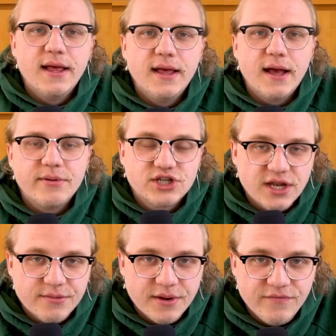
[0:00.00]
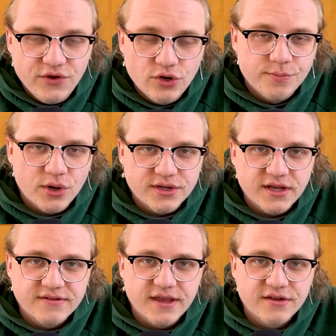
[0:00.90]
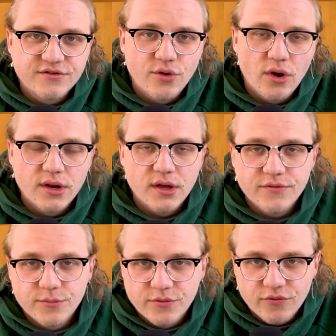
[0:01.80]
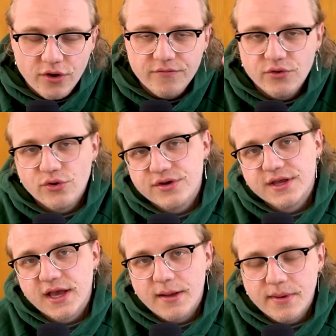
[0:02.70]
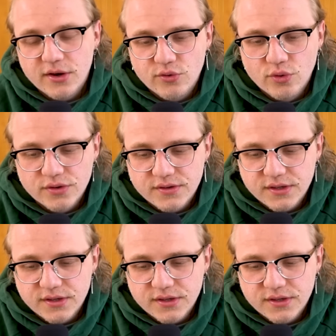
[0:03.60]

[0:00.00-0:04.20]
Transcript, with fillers: Äh, aber startet meinen Videopodcast Henkes Corner. Ich würde mich freuen, wenn ihr euch den Kram anguckt.